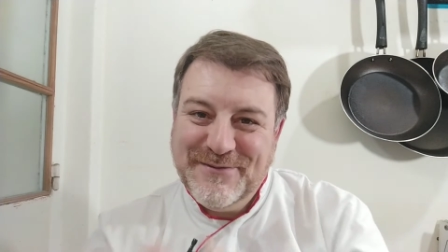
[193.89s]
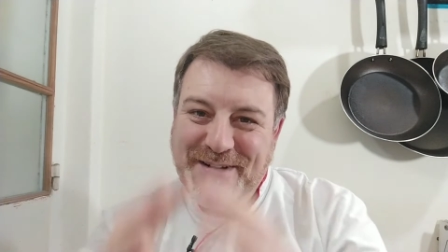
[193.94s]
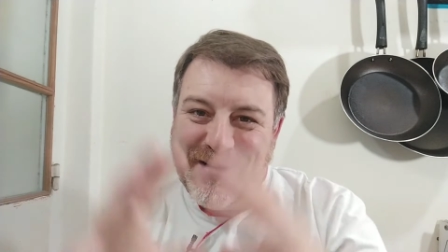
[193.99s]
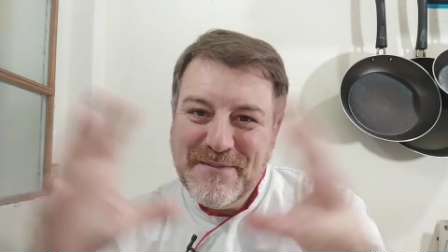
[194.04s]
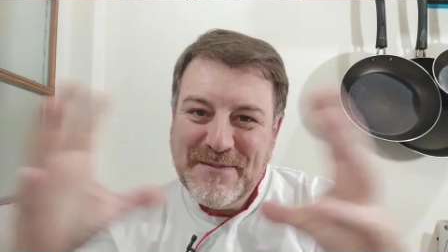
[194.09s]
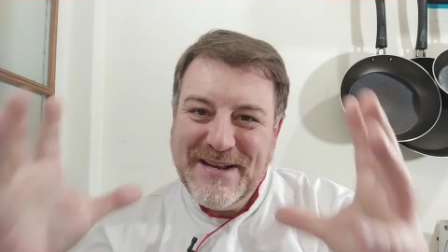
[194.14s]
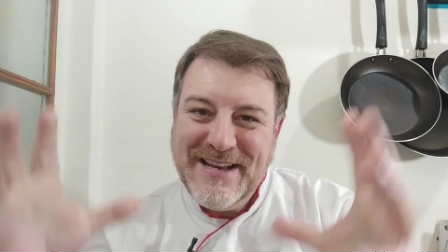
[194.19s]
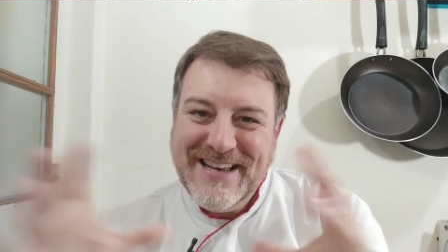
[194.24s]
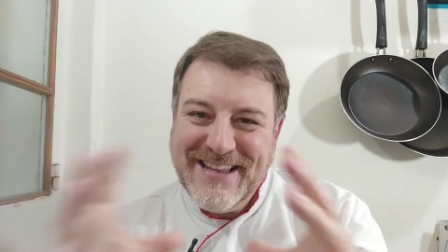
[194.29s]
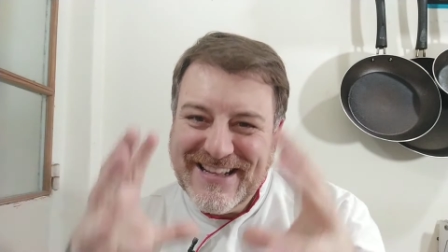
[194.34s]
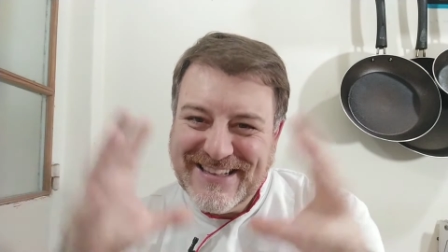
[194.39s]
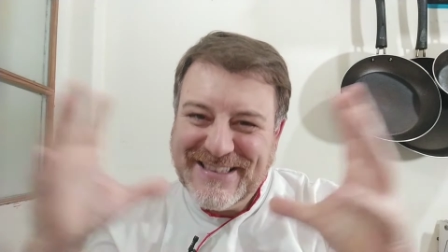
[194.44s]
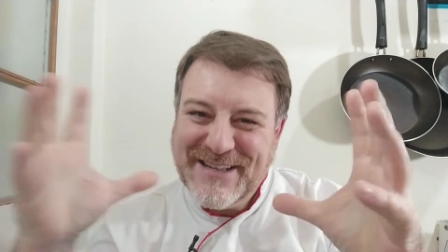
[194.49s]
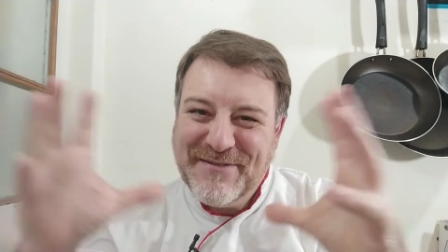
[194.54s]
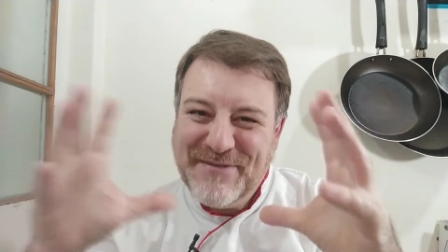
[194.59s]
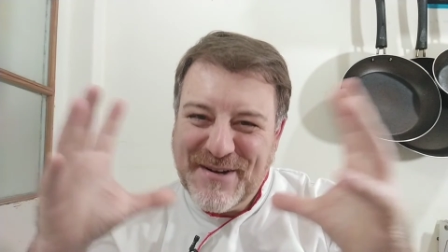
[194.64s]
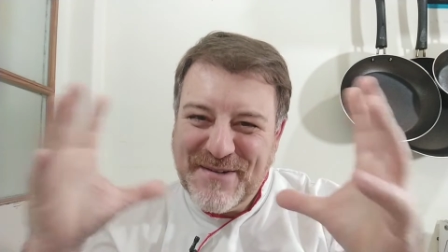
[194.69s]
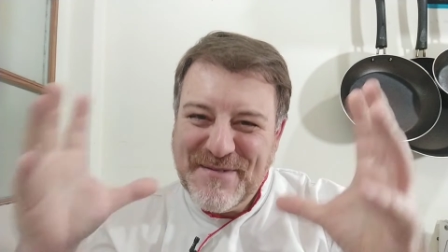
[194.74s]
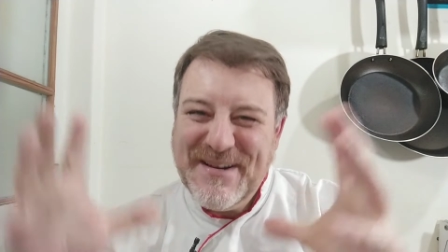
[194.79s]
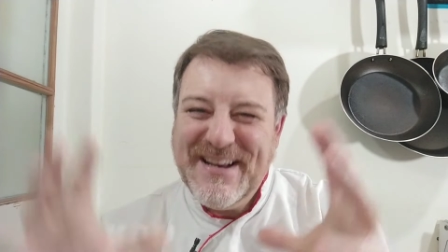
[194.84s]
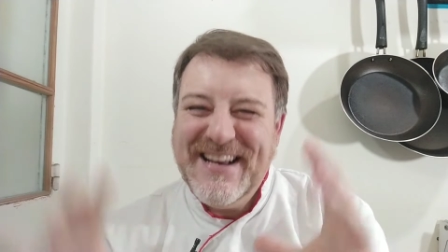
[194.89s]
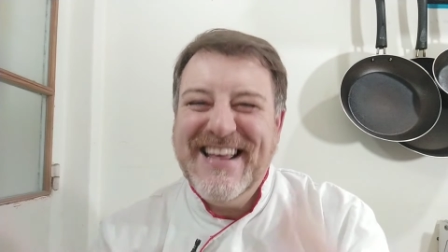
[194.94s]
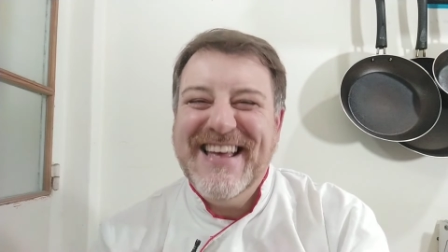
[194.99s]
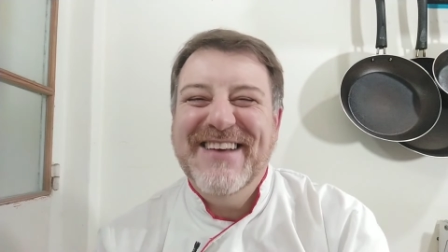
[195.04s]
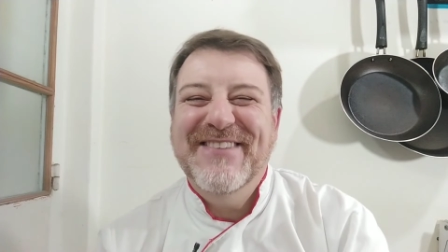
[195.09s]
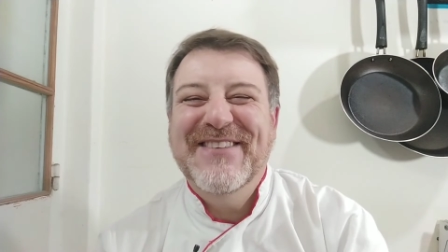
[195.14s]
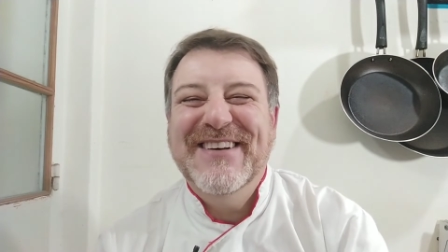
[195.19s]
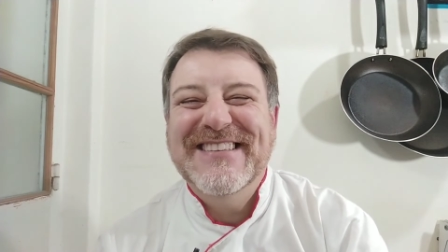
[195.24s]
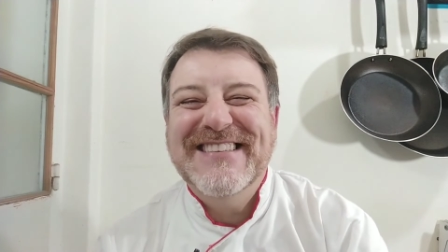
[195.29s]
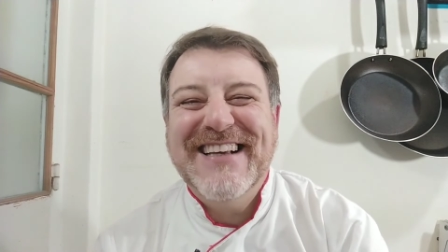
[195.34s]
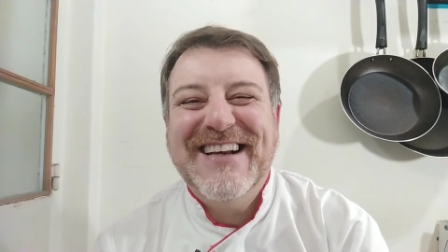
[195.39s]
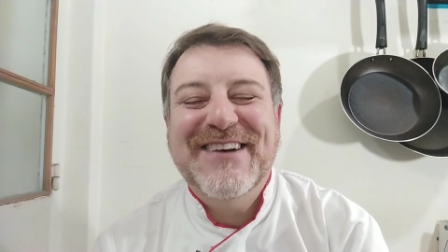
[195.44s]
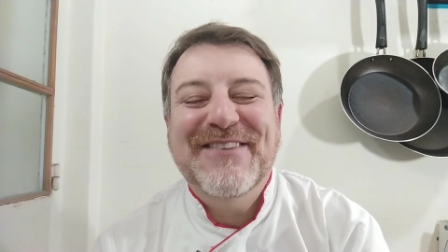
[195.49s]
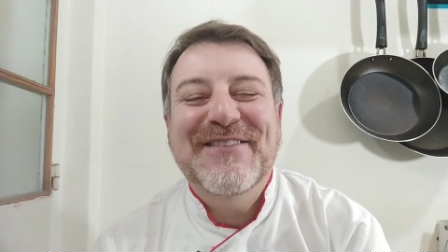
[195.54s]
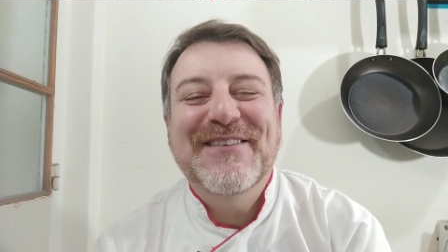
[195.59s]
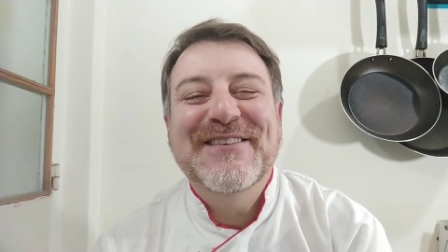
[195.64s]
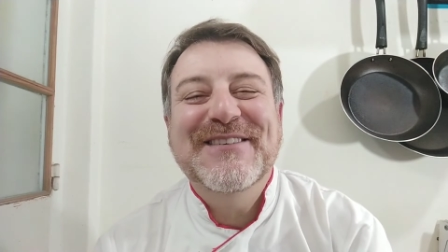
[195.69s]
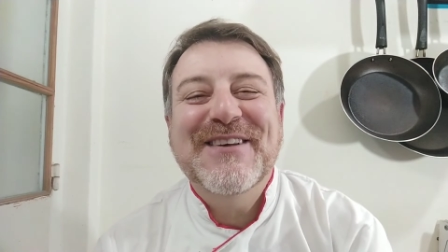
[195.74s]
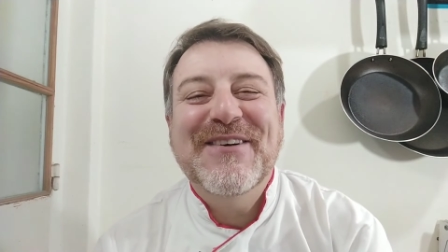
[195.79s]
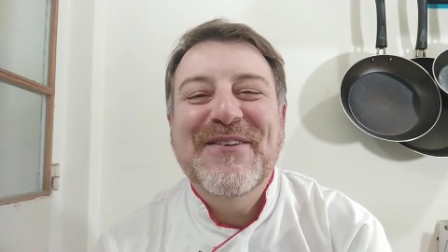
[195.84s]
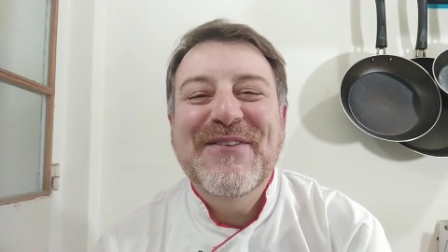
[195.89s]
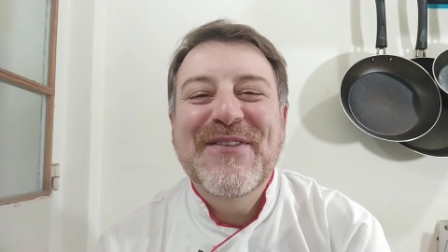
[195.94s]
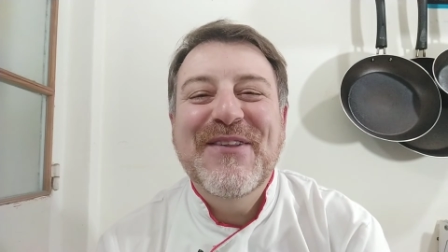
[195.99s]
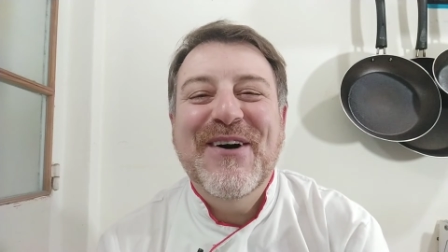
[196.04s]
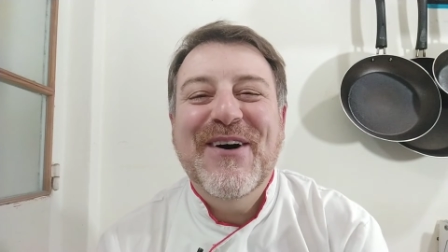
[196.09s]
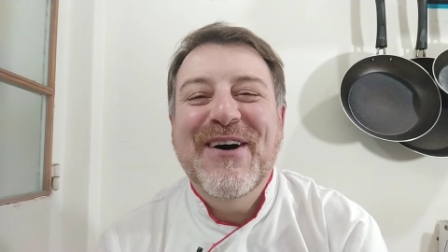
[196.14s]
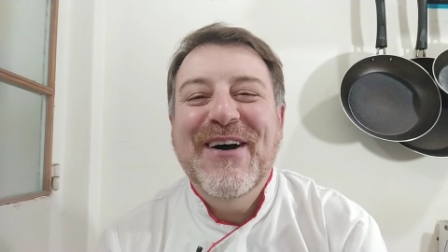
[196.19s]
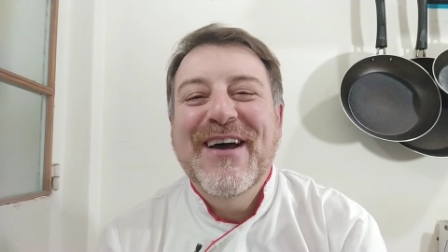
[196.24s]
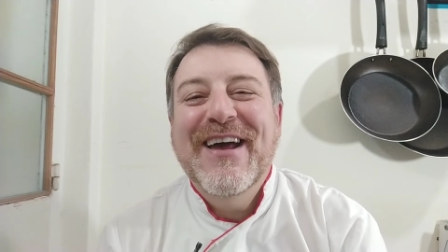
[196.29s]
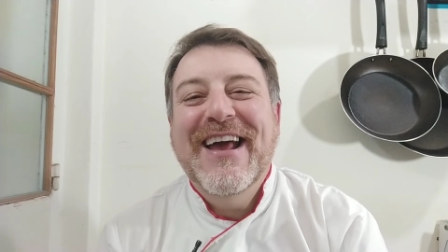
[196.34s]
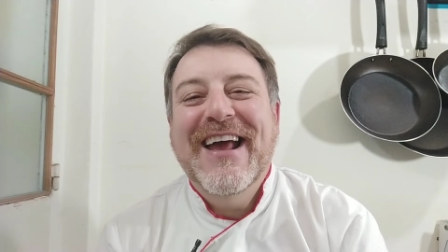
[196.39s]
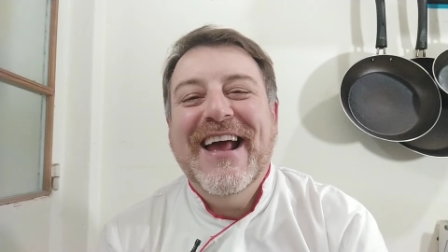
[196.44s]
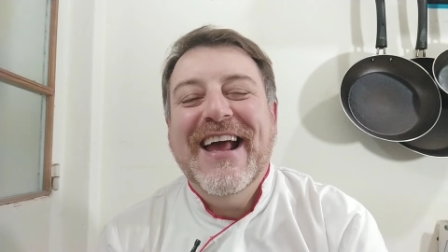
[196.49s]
familia, esta familia de masas, como segundo,